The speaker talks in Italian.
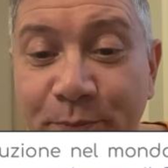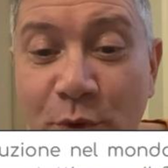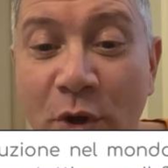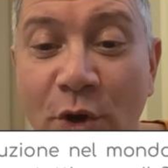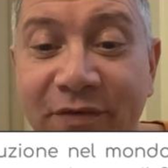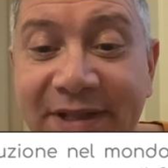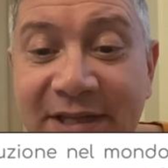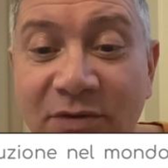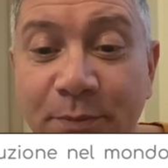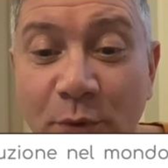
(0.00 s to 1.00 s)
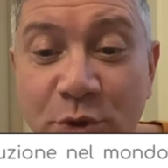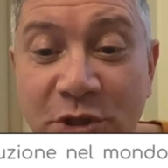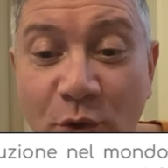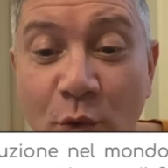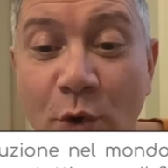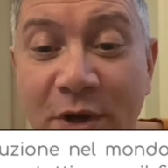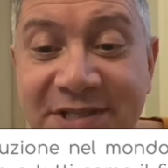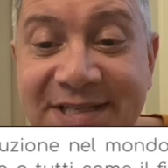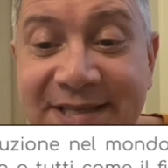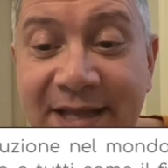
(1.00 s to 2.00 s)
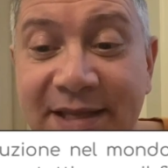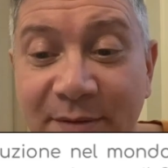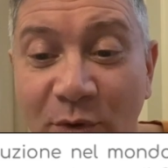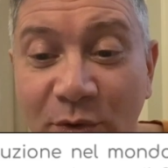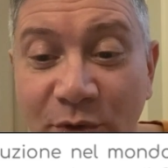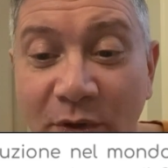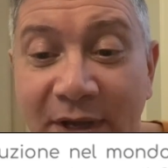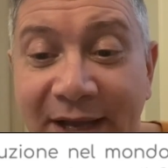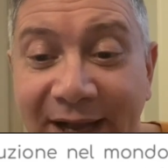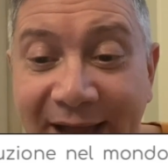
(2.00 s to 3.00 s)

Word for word: più innovativo e più sicuro esistente al mondo